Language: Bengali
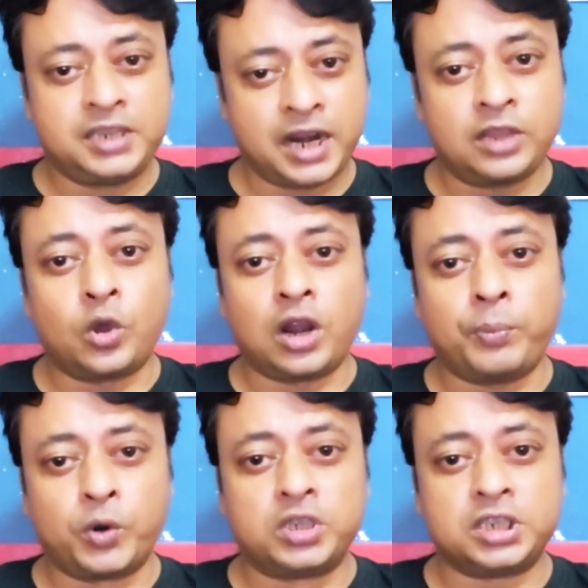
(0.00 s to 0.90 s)
যারা ধরা
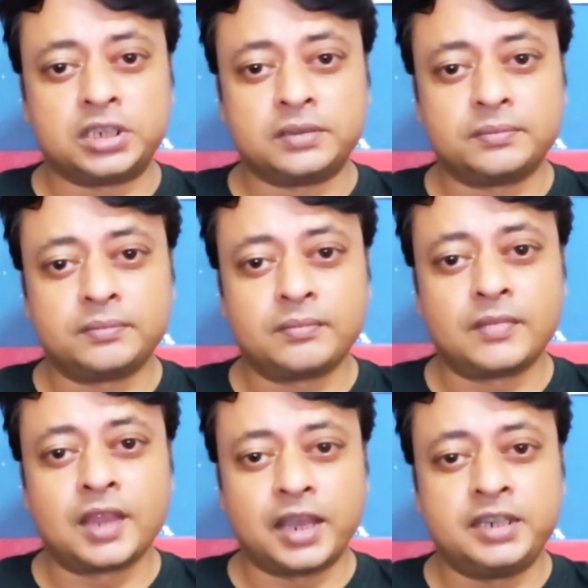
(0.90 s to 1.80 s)
পড়ছে
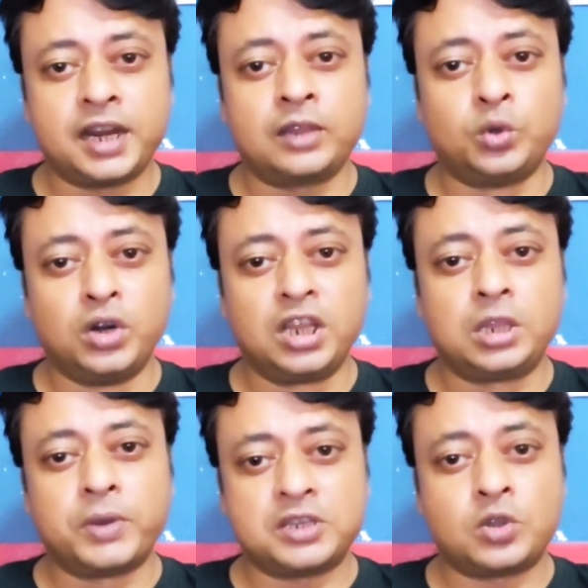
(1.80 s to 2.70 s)
এই যারা
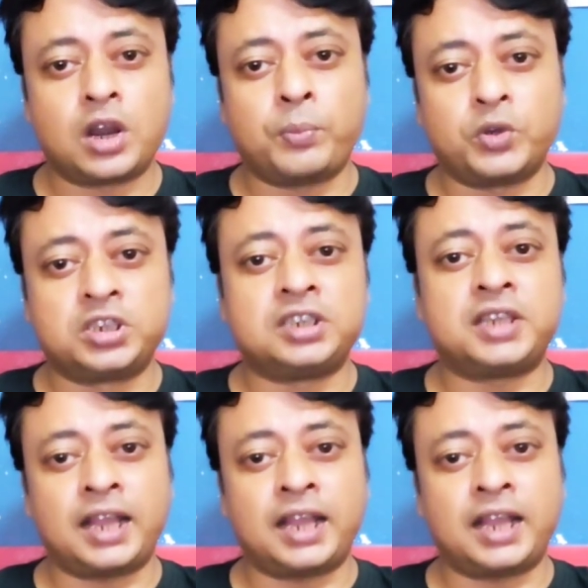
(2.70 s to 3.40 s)
দুর্নীতিবাজ ধরা পড়ছে